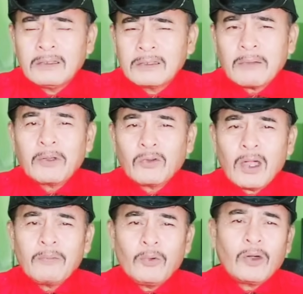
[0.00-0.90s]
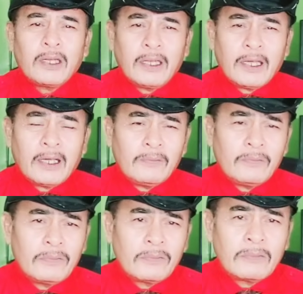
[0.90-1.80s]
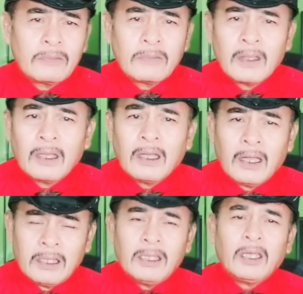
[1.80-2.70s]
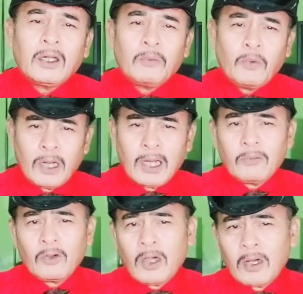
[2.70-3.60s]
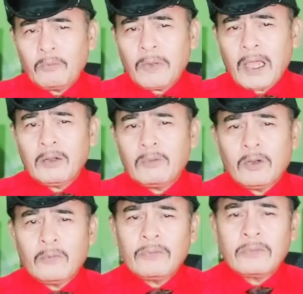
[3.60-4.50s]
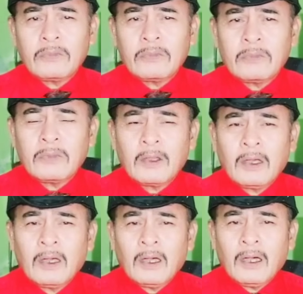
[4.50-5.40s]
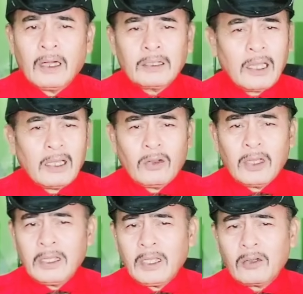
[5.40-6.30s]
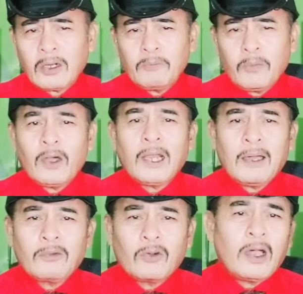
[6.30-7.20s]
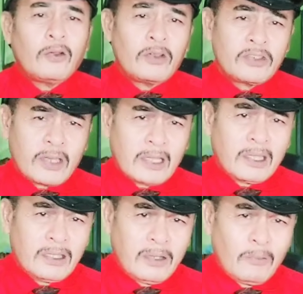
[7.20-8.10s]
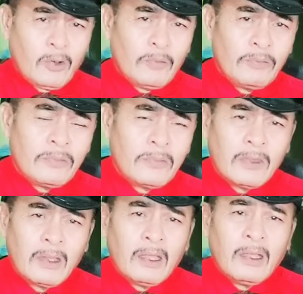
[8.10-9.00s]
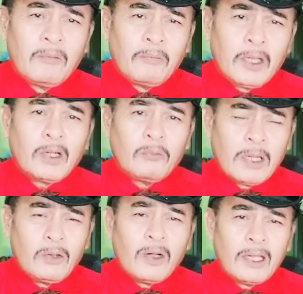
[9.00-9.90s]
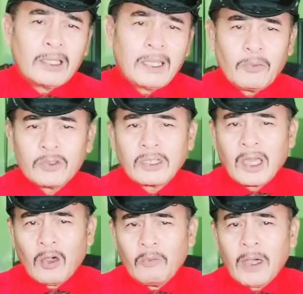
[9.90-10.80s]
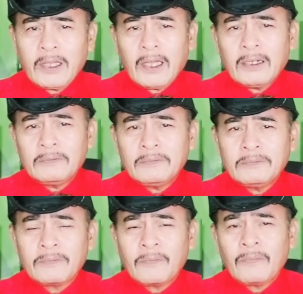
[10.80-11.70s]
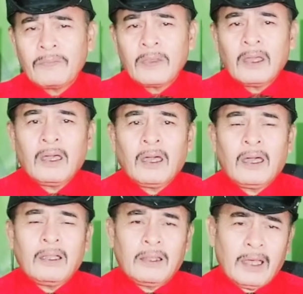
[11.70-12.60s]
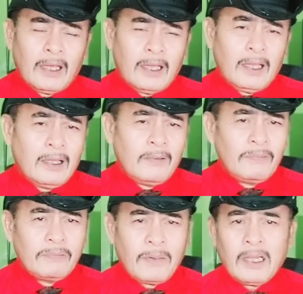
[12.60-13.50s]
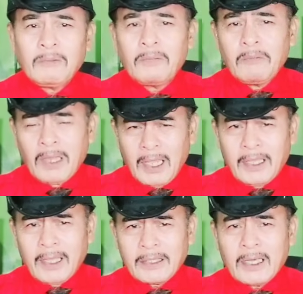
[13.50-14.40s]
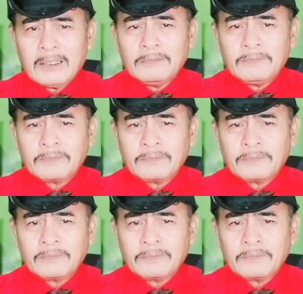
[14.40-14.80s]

Sabi ko nga po kanina, hindi ka po alam kung anong plano mo. At lalong hindi ko rin po alam kung anong strategy mo. Pero maliwanag na po sa taong bayan na parang may mali yata